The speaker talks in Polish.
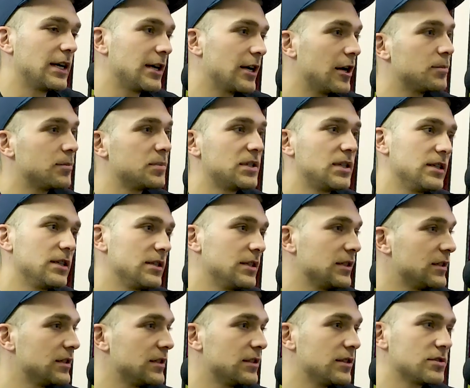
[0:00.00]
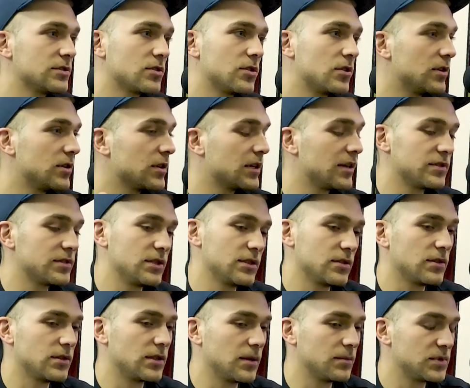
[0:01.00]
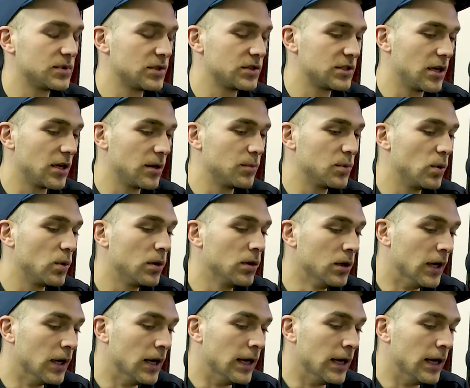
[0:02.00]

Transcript: rap, treningi, deskorolka, wszystko tam, co mm. trzeba było.